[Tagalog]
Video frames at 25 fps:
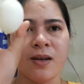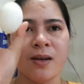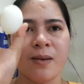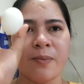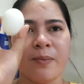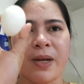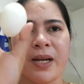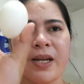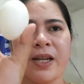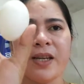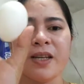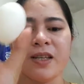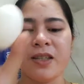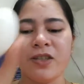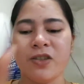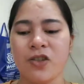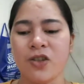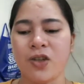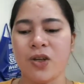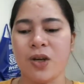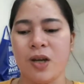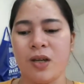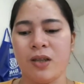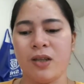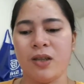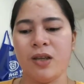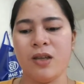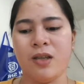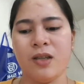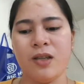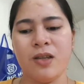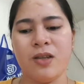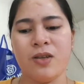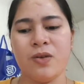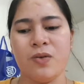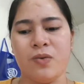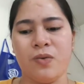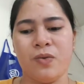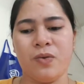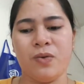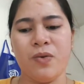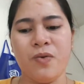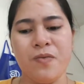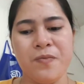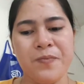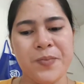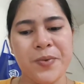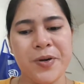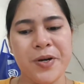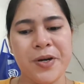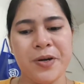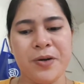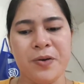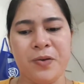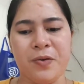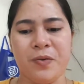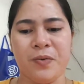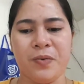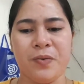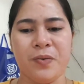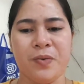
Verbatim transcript: Maliit siya. Tingnan niyo, compare niyo.